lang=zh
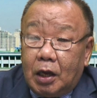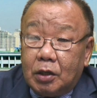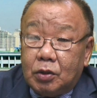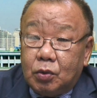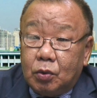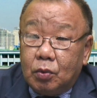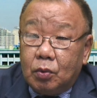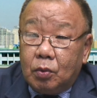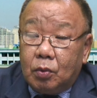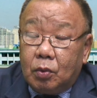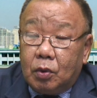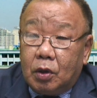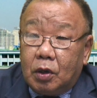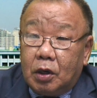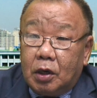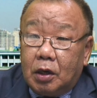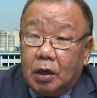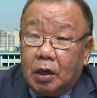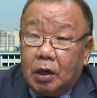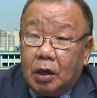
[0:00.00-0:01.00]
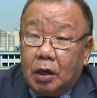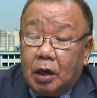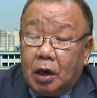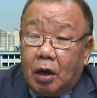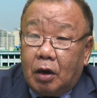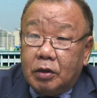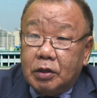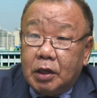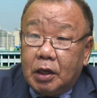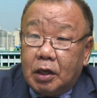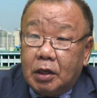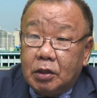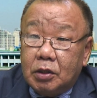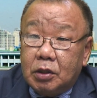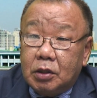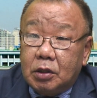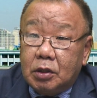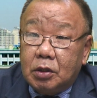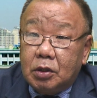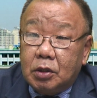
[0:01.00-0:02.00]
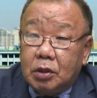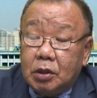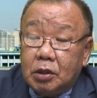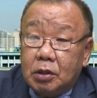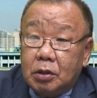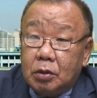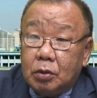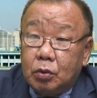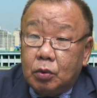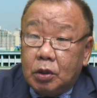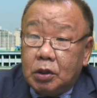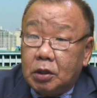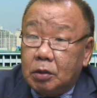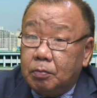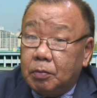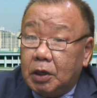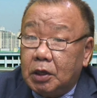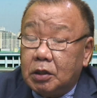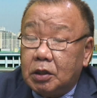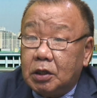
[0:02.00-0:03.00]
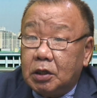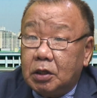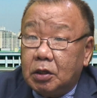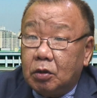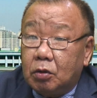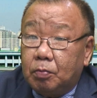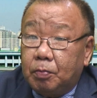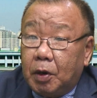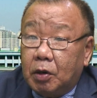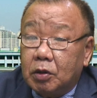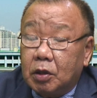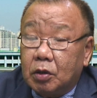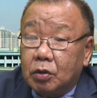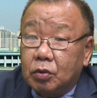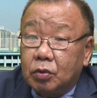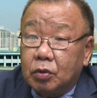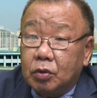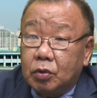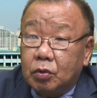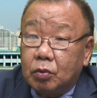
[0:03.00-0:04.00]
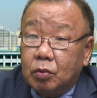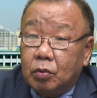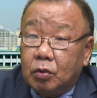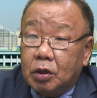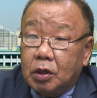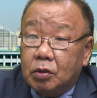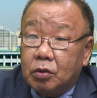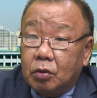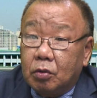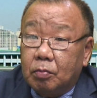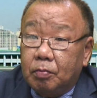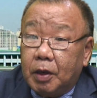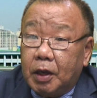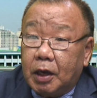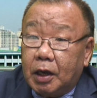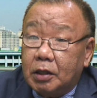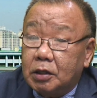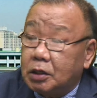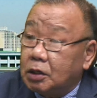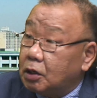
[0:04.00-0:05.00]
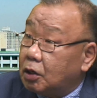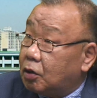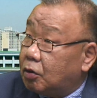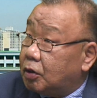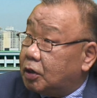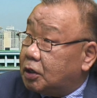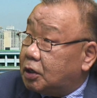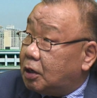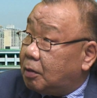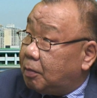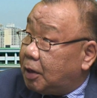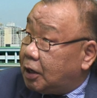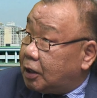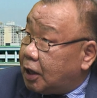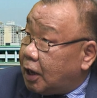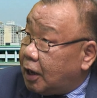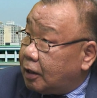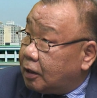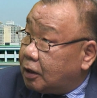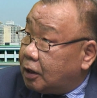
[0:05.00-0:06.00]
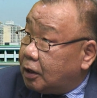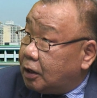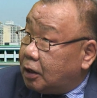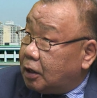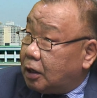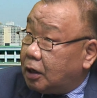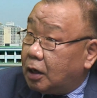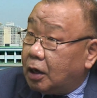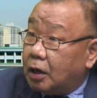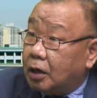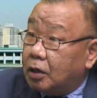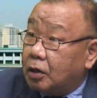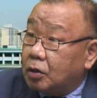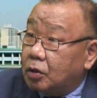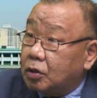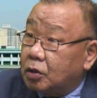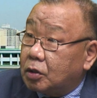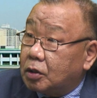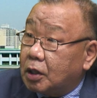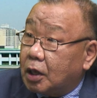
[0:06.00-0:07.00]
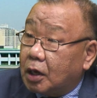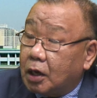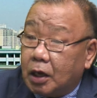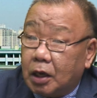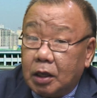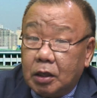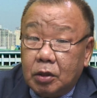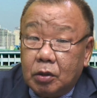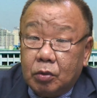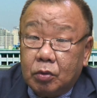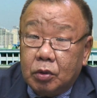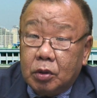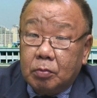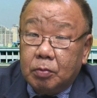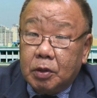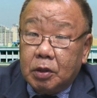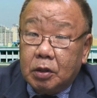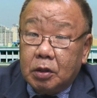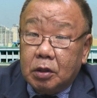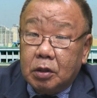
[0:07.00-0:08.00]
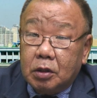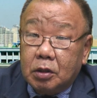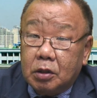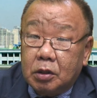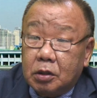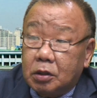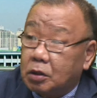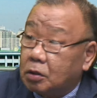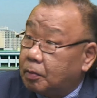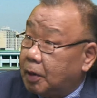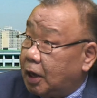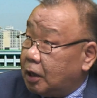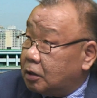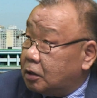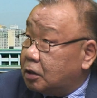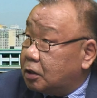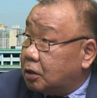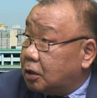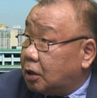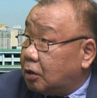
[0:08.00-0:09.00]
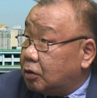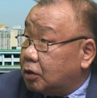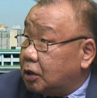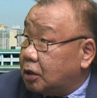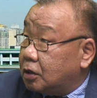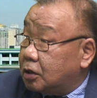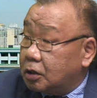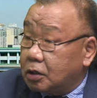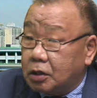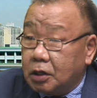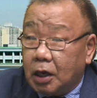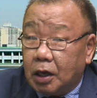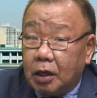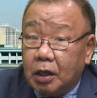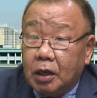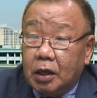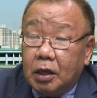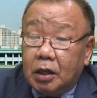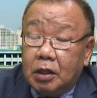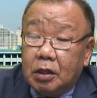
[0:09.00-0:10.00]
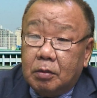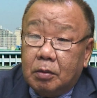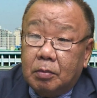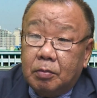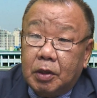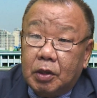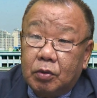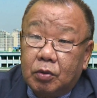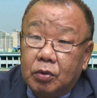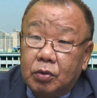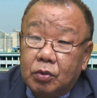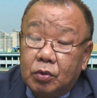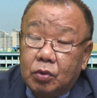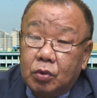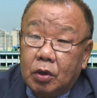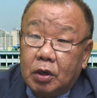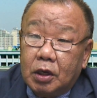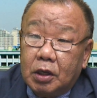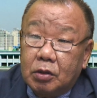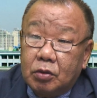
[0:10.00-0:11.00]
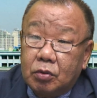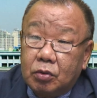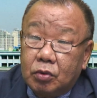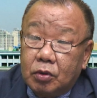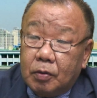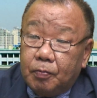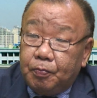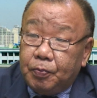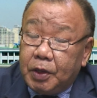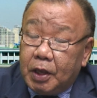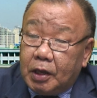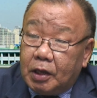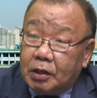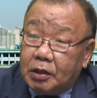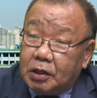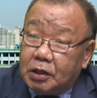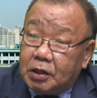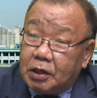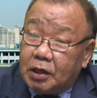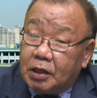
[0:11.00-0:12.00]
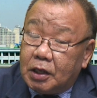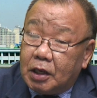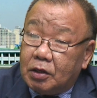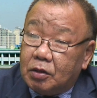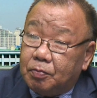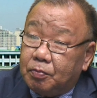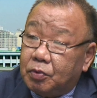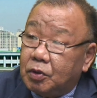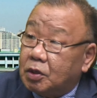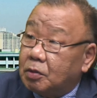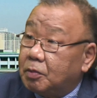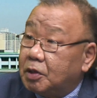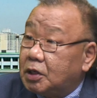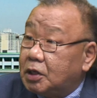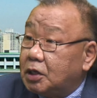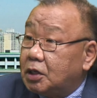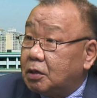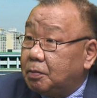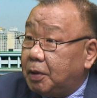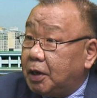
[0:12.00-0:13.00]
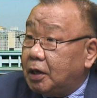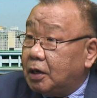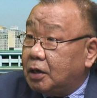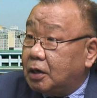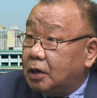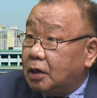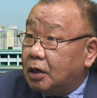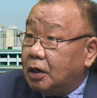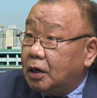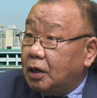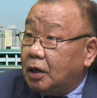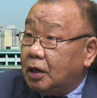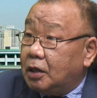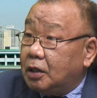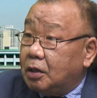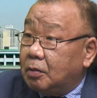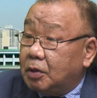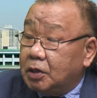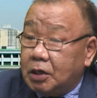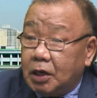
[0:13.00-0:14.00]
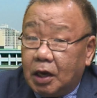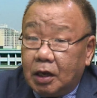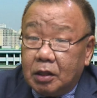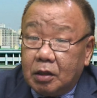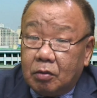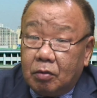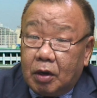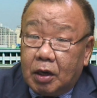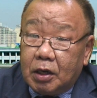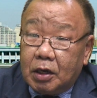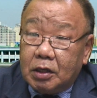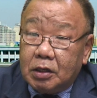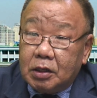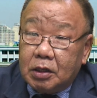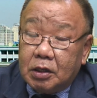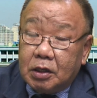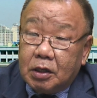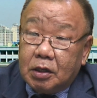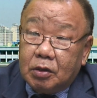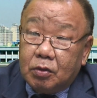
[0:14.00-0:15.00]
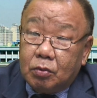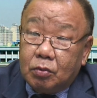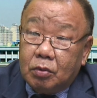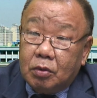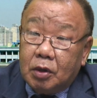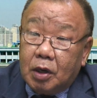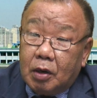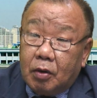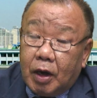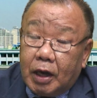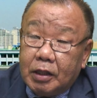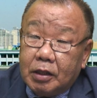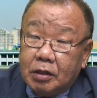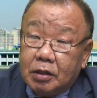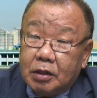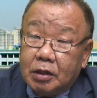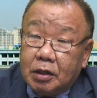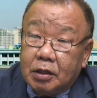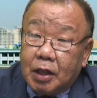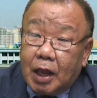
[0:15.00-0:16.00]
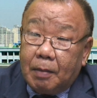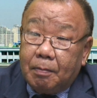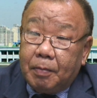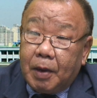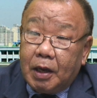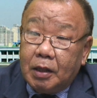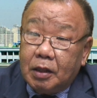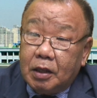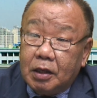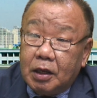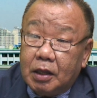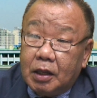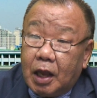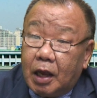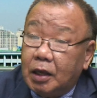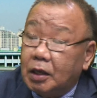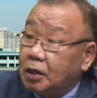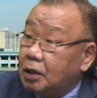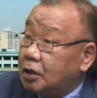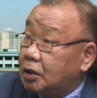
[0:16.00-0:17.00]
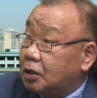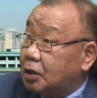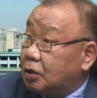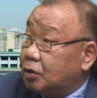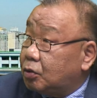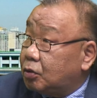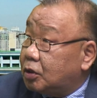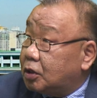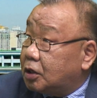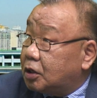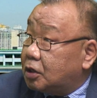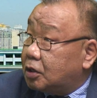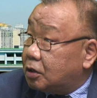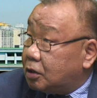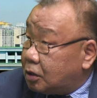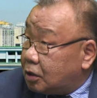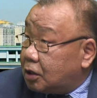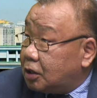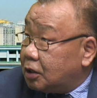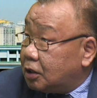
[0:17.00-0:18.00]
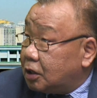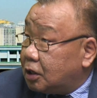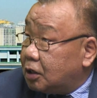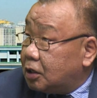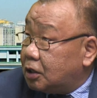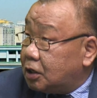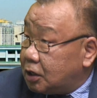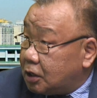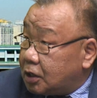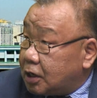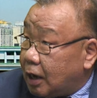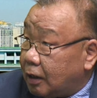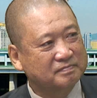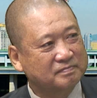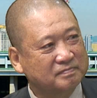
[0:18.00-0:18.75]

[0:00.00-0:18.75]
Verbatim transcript: 中国好像是这最近媒体有报道说，中国呢从北韩进口了一些煤炭，大概有这么10次8次的，好像是这样。那么美国就说了，就说你现在就不这么积极配合，那么这样的话呢，这个无核化的这个谈判呢也难以这个取得实质性的进展。